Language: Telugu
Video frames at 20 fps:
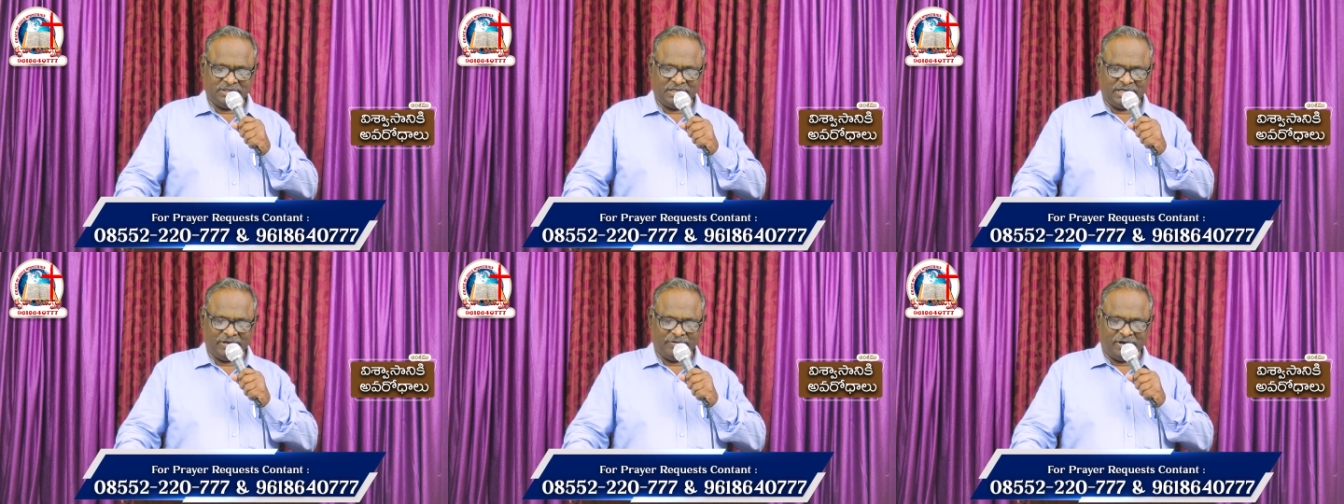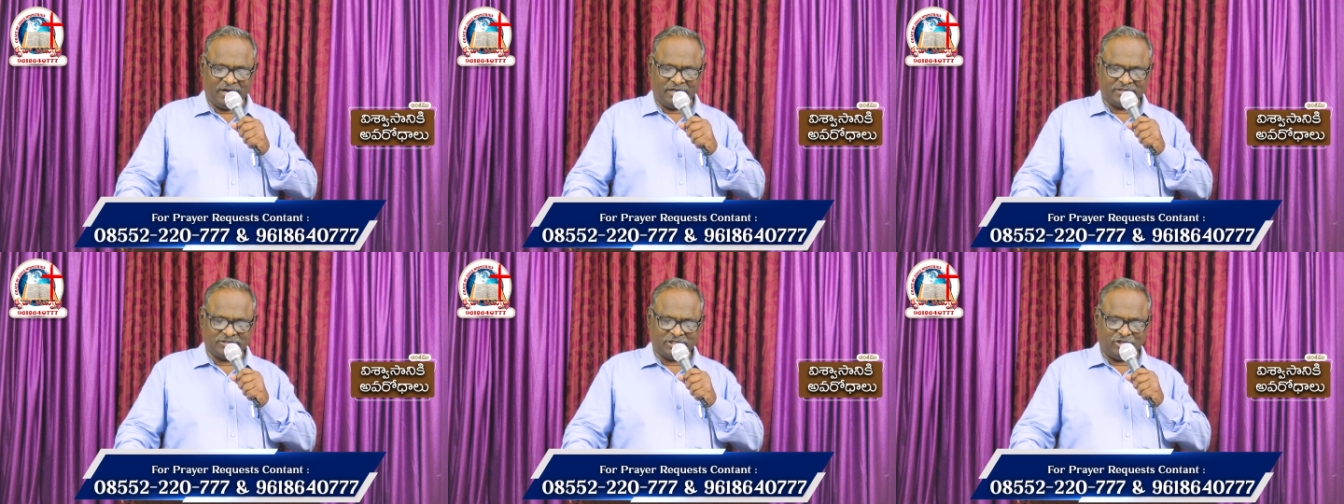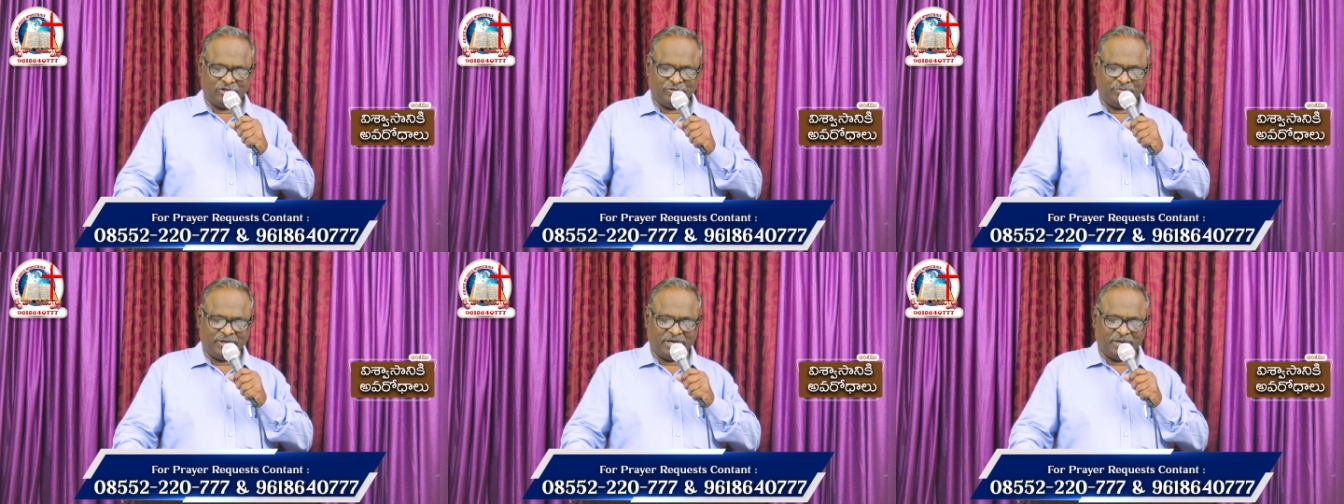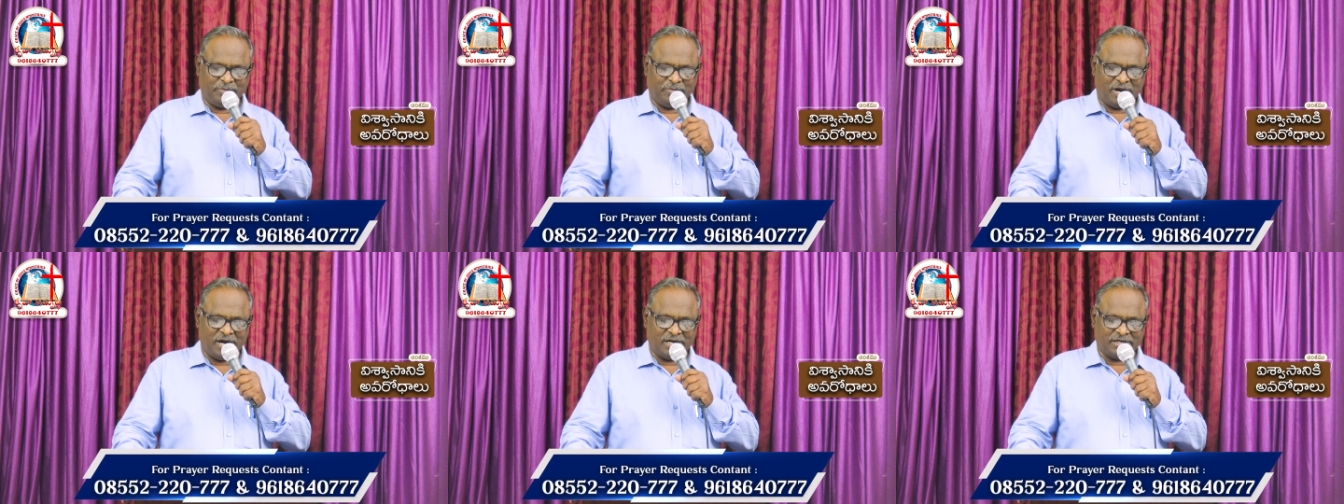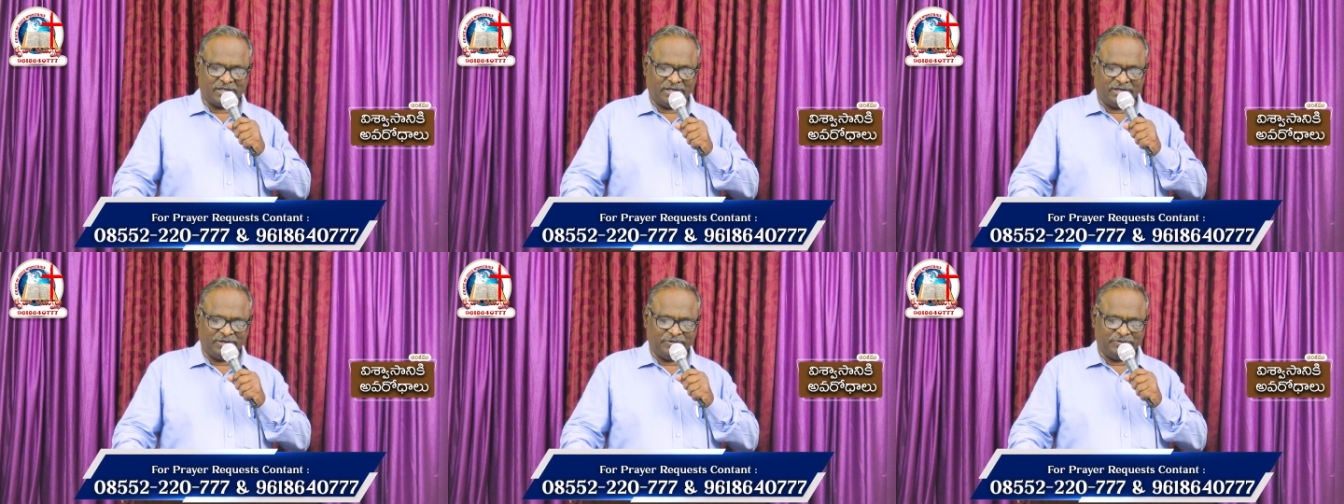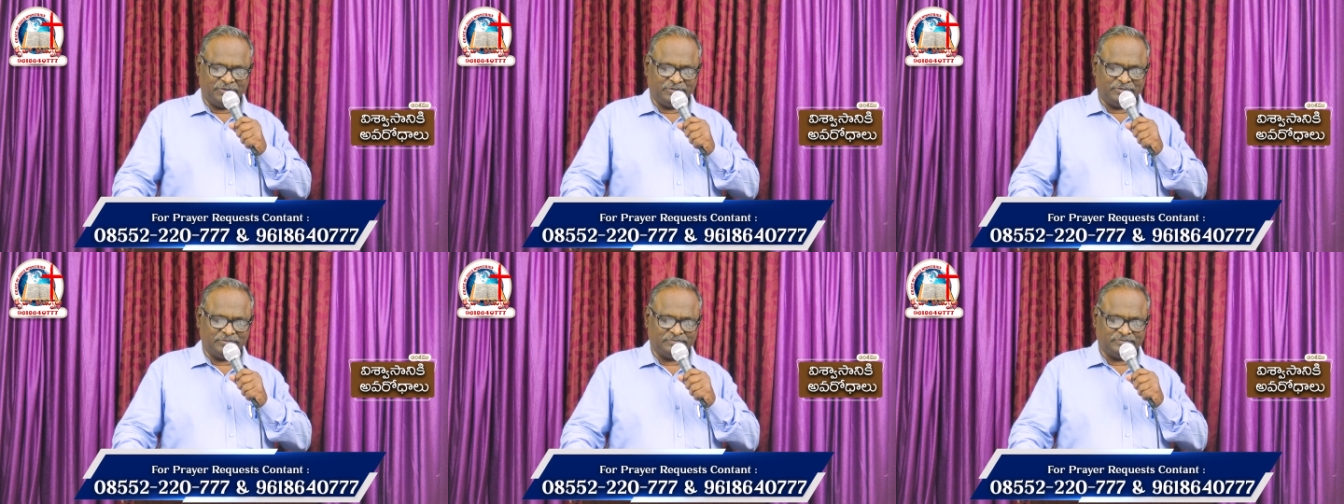దేవా చదువుబడిన మాటలను